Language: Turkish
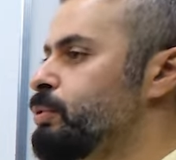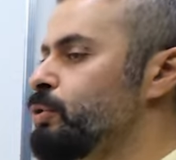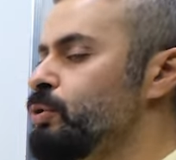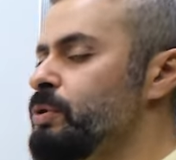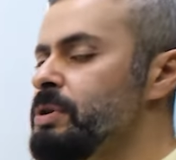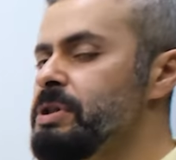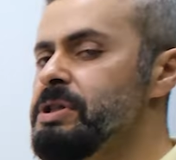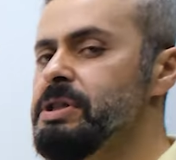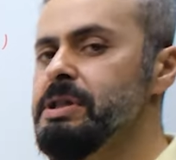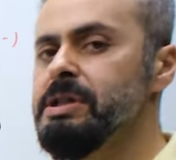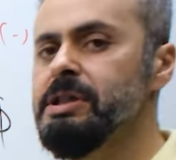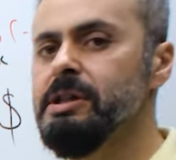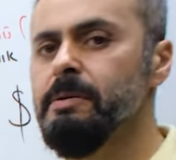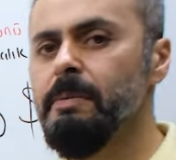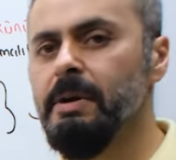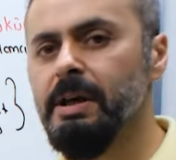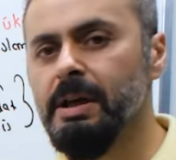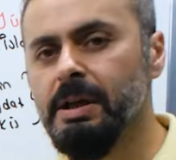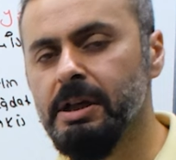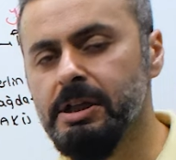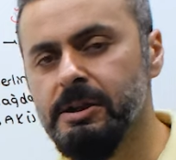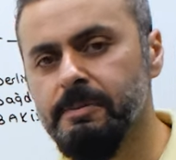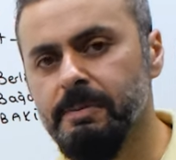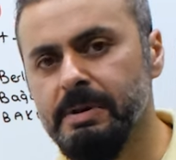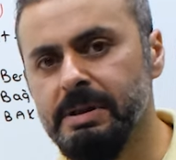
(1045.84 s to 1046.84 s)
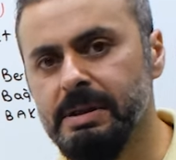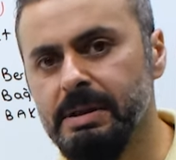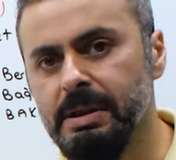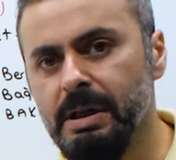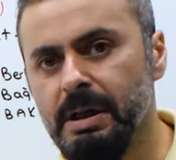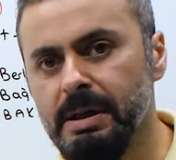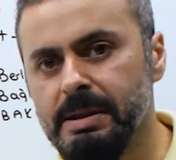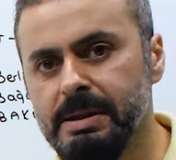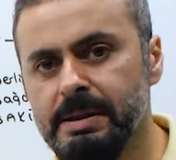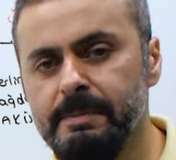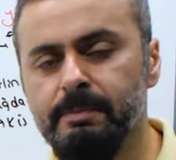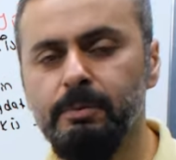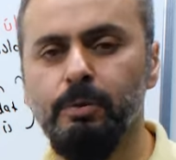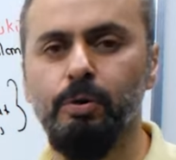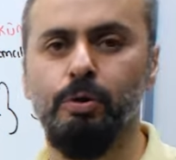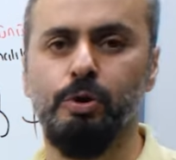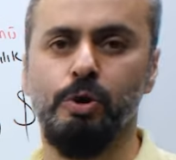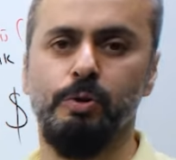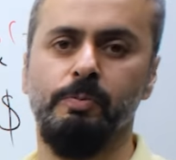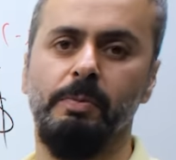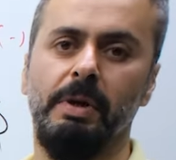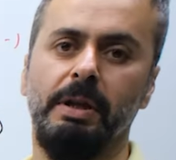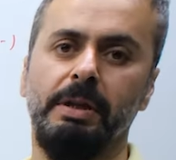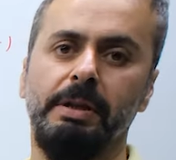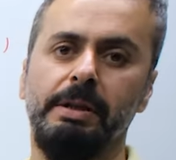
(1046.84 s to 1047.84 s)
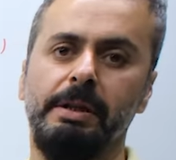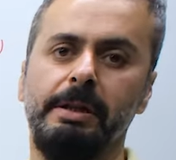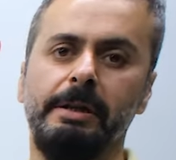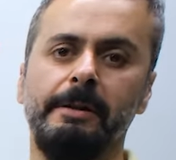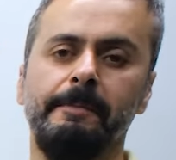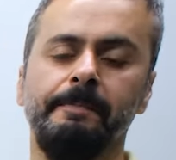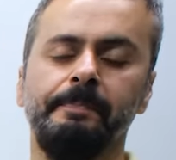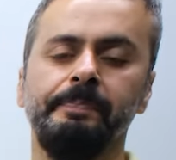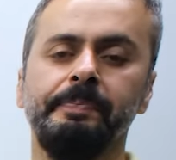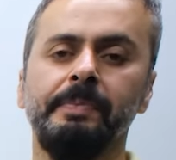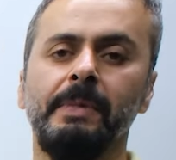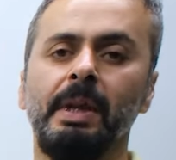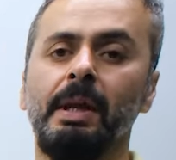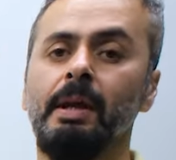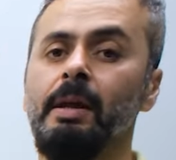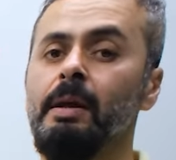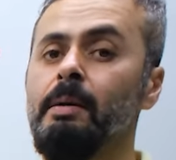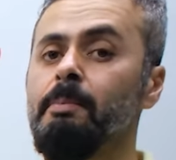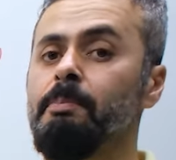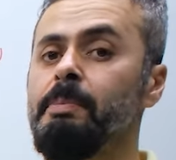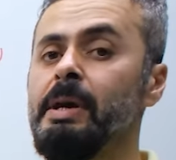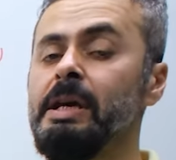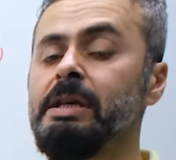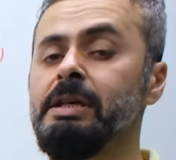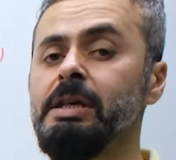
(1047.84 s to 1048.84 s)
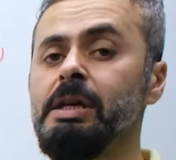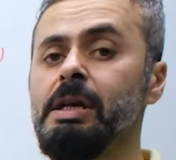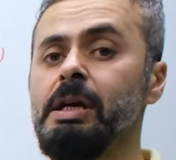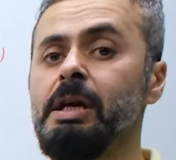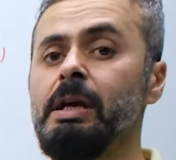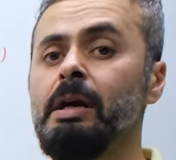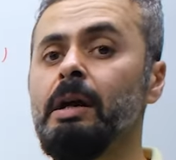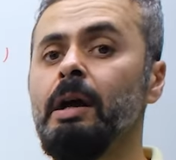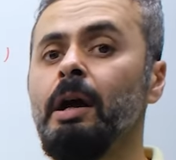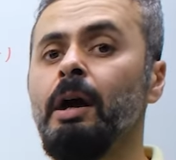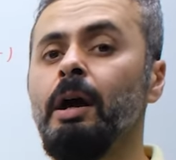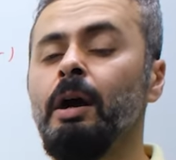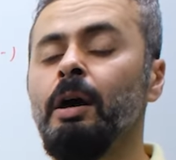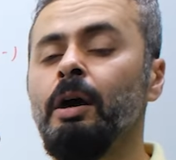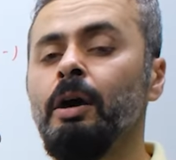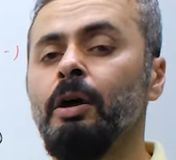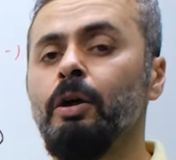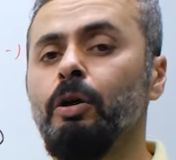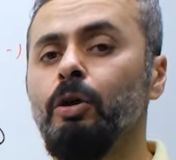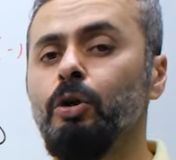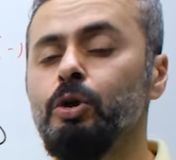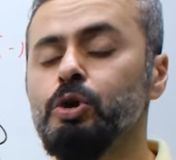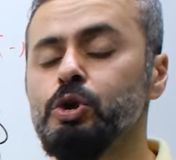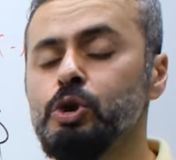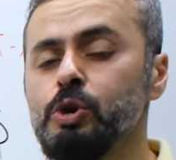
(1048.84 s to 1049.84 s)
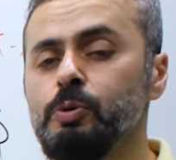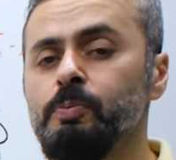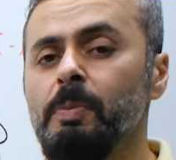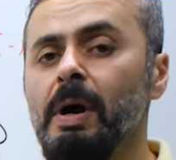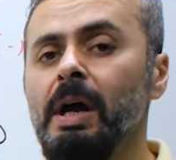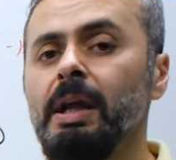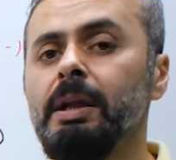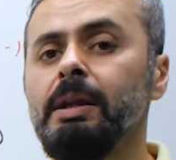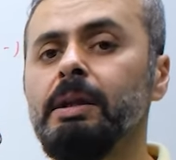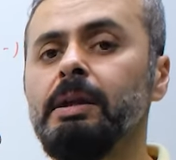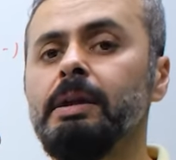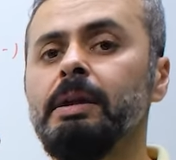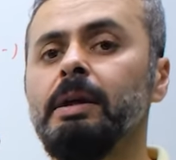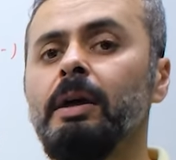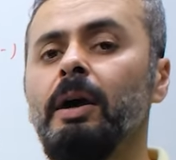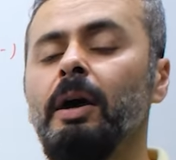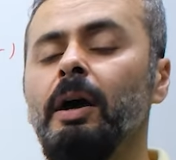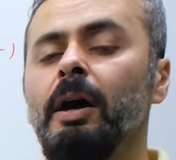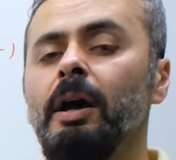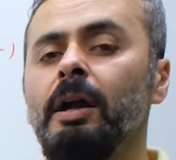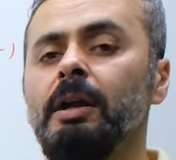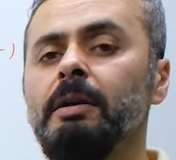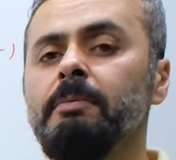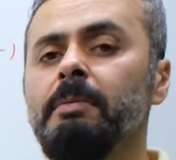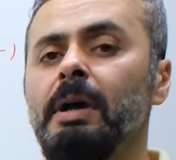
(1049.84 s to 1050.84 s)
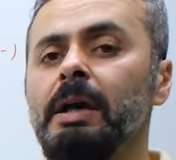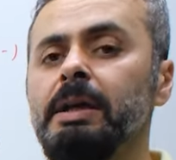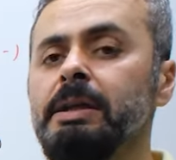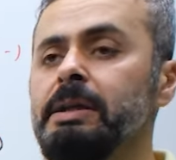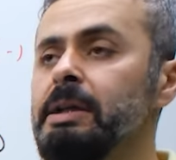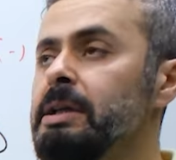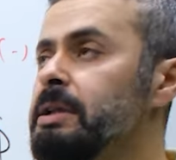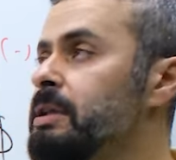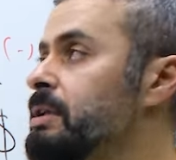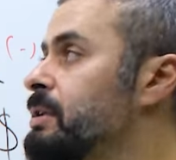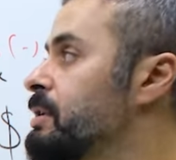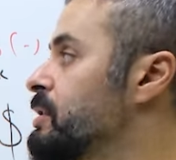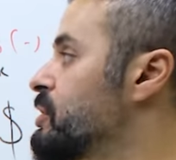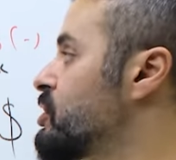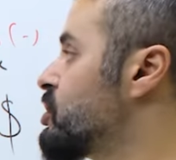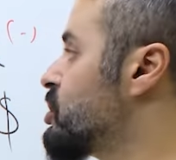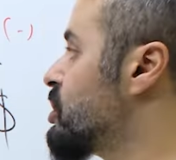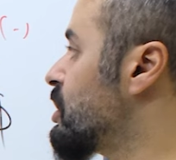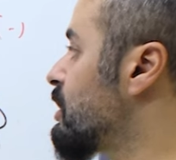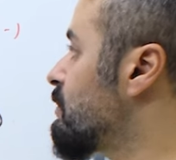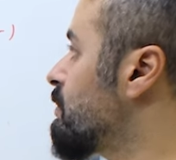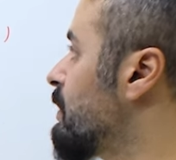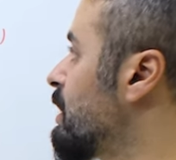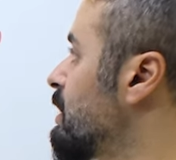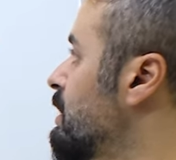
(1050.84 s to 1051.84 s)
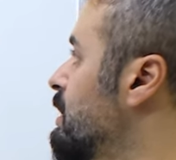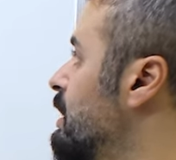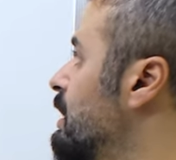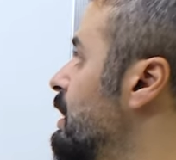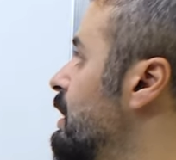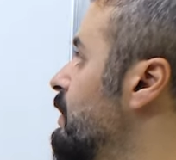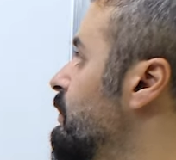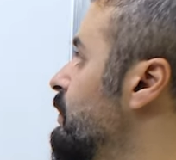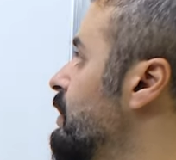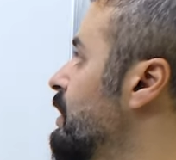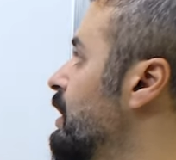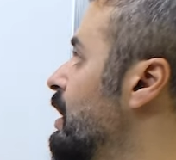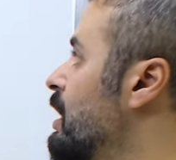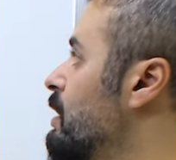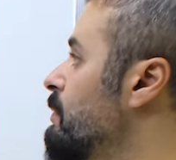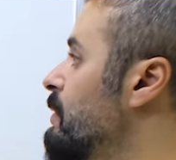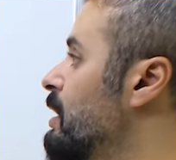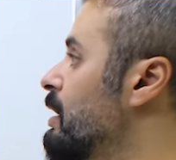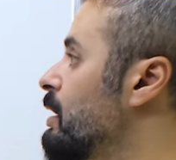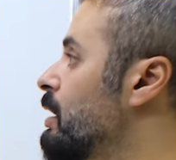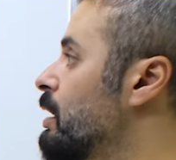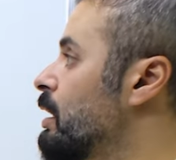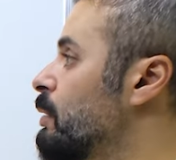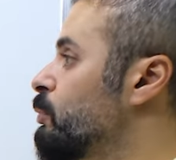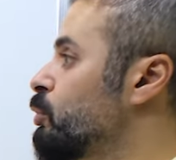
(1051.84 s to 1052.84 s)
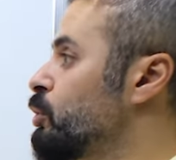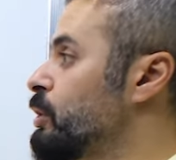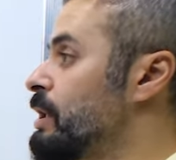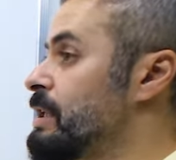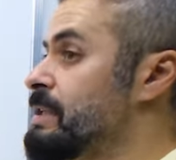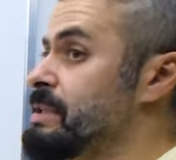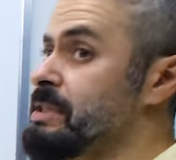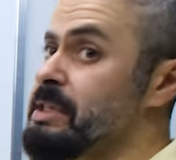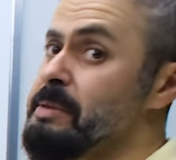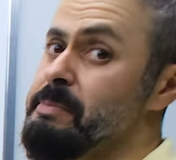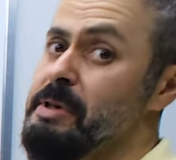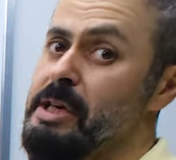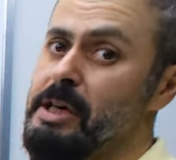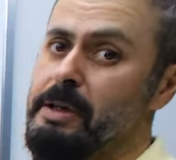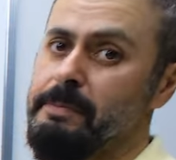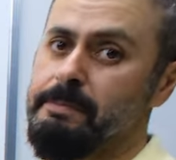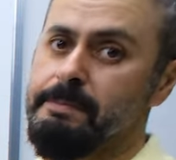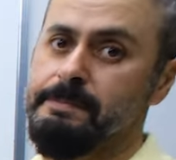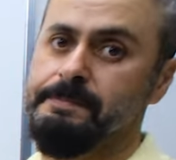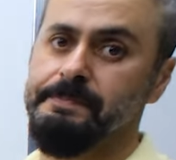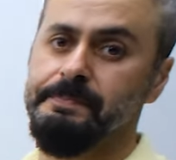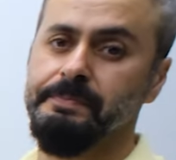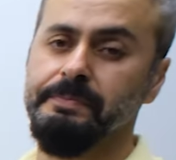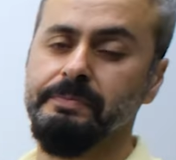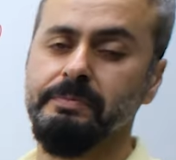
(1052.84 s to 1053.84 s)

bunun için kime yanaşması lazım? Osmanlı'ya. Peki Osmanlı Almanya'nın çıkma teklifini hemen kabul etti mi?